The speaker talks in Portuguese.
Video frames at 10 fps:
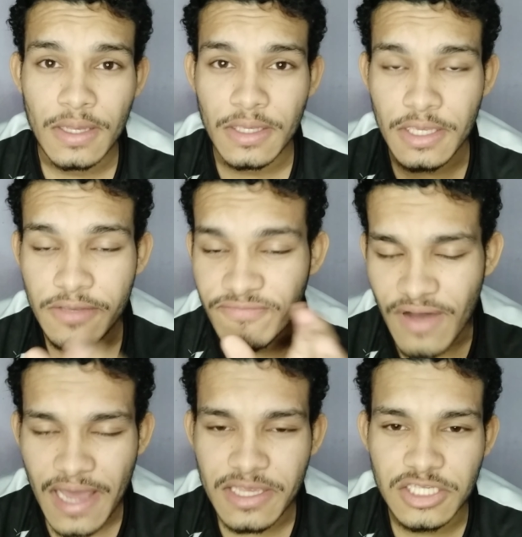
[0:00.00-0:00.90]
em
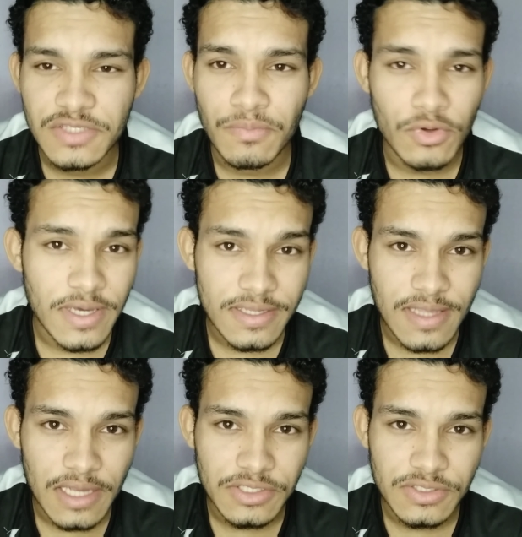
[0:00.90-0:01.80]
várias
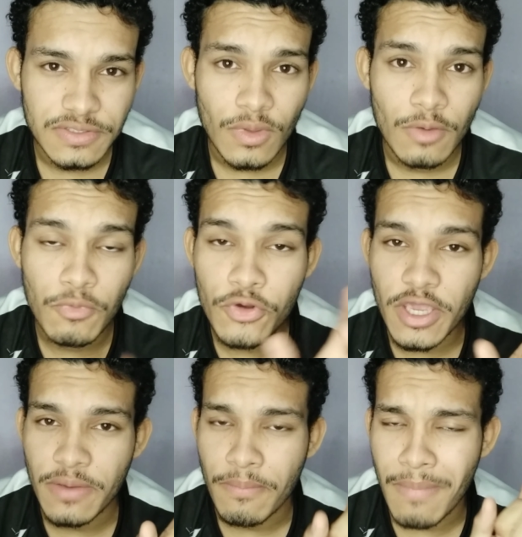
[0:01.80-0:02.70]
modalidades.
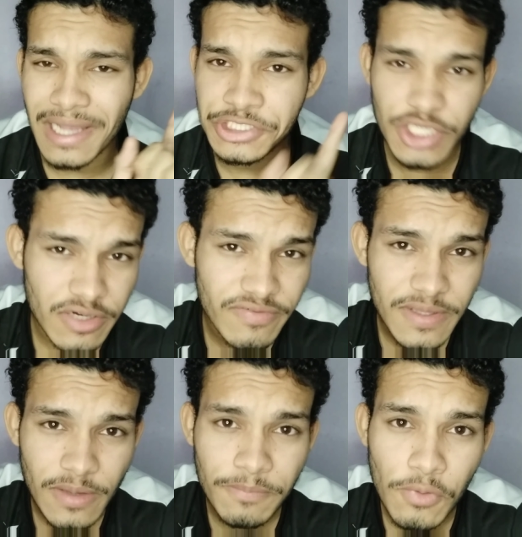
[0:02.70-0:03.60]
Porque Matia
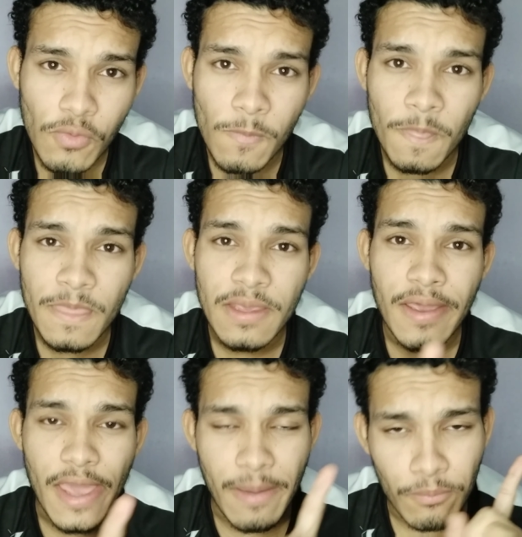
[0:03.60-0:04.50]
Vanderpool
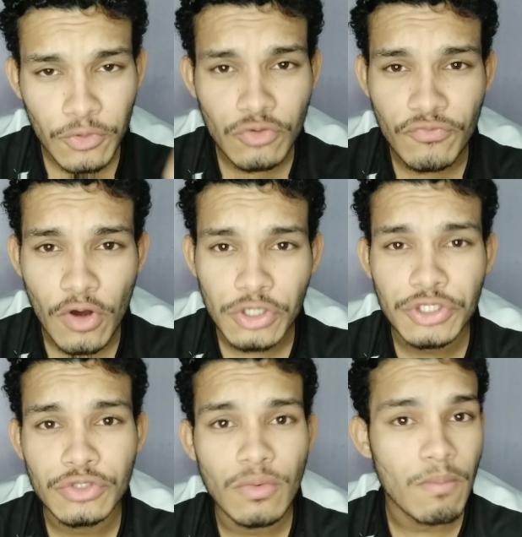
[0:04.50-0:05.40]
é muito
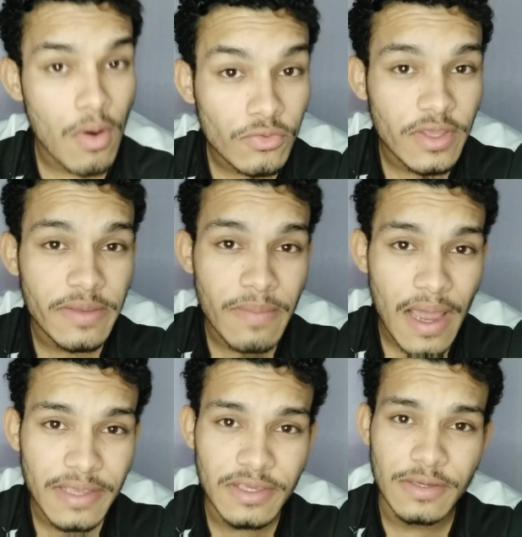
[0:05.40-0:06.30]
forte no mountain
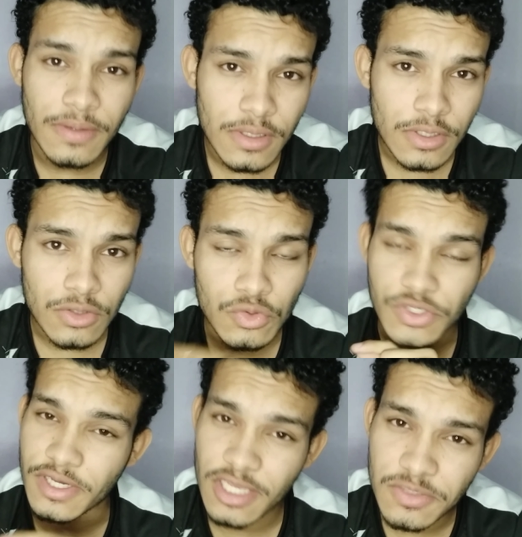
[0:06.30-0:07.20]
bike, no
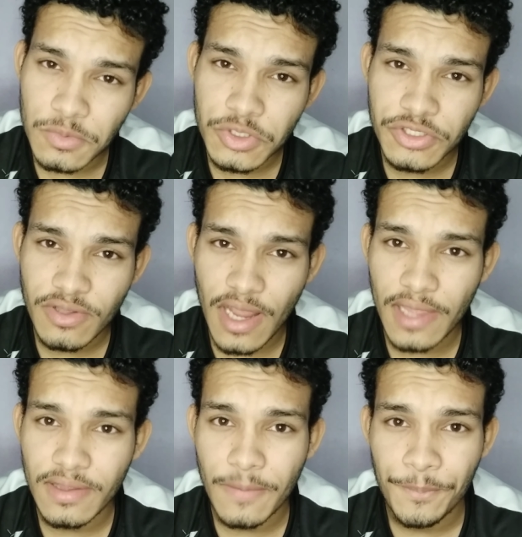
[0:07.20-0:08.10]
ciclismo de
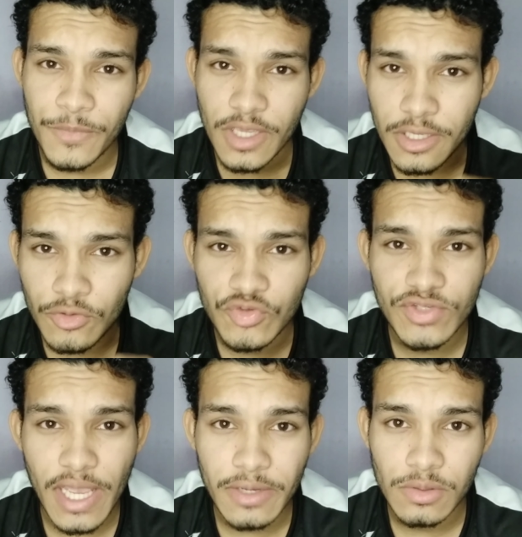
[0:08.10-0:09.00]
estrada e no
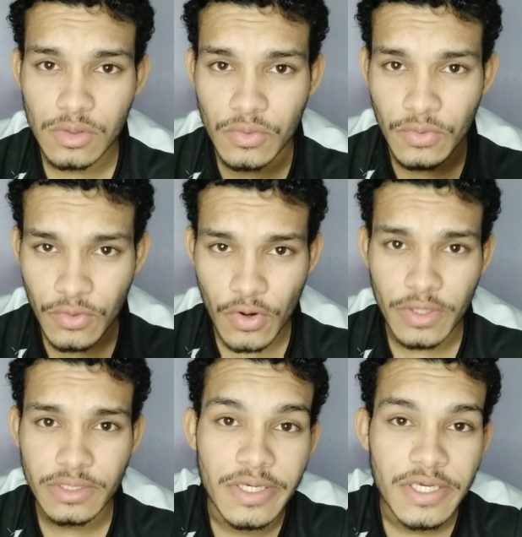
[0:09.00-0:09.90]

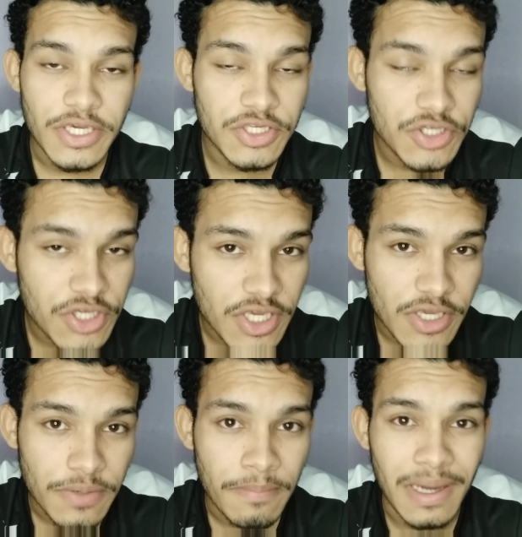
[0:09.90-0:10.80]
cyclocross. E de
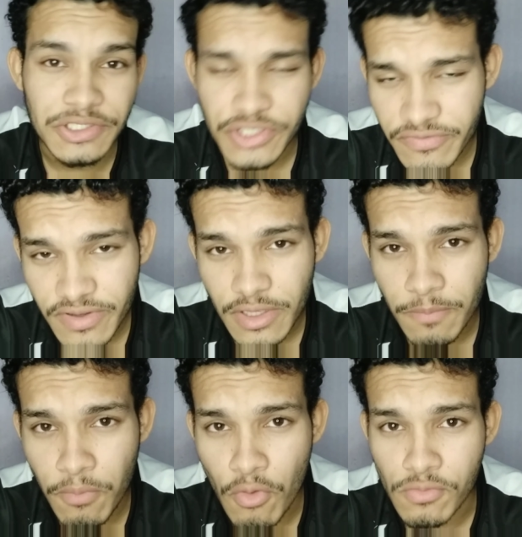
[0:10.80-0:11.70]
que Mathieu Van Der
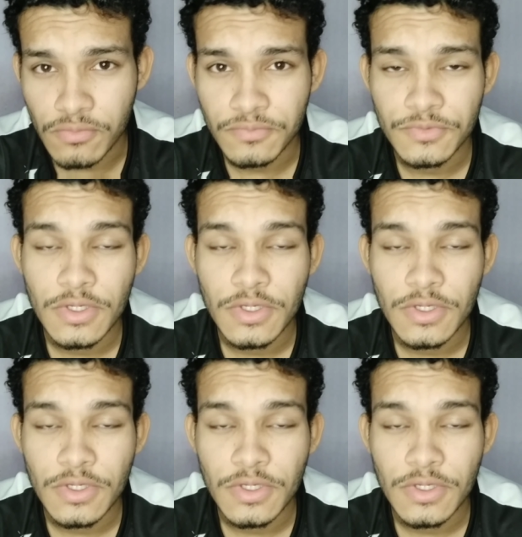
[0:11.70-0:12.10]
Poel